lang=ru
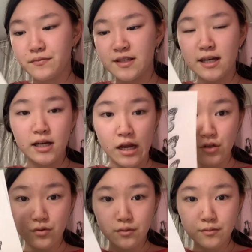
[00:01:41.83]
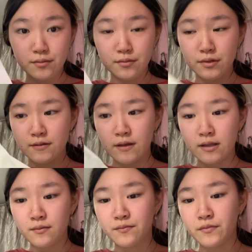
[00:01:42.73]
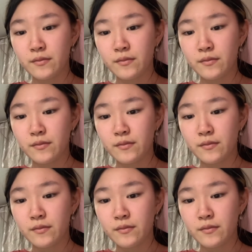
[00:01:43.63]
закрашу цветом.